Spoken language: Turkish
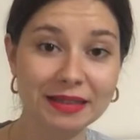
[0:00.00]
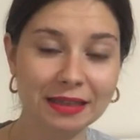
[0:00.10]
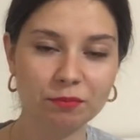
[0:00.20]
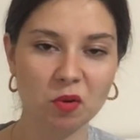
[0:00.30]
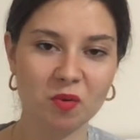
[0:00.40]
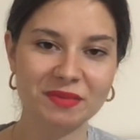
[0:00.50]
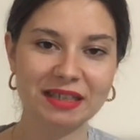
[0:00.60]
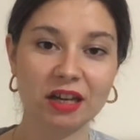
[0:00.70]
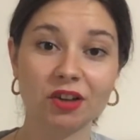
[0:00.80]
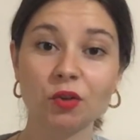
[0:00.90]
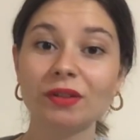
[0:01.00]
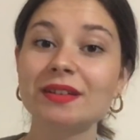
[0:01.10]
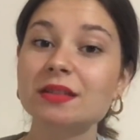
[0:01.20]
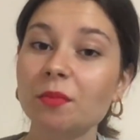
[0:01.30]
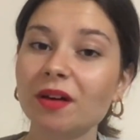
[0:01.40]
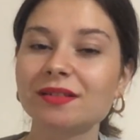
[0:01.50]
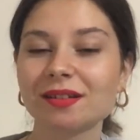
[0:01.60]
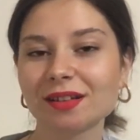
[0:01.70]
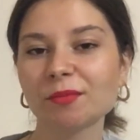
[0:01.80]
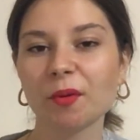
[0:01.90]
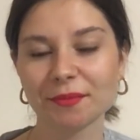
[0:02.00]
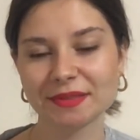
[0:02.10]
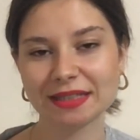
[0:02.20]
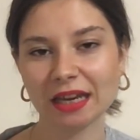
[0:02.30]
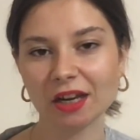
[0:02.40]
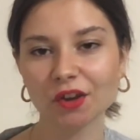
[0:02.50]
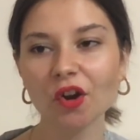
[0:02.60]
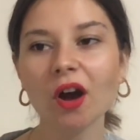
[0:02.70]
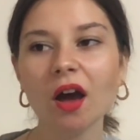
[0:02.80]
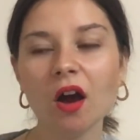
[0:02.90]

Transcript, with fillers: Pes etmememiz gerekiyor ya da zamana takılmamamız gerekiyor.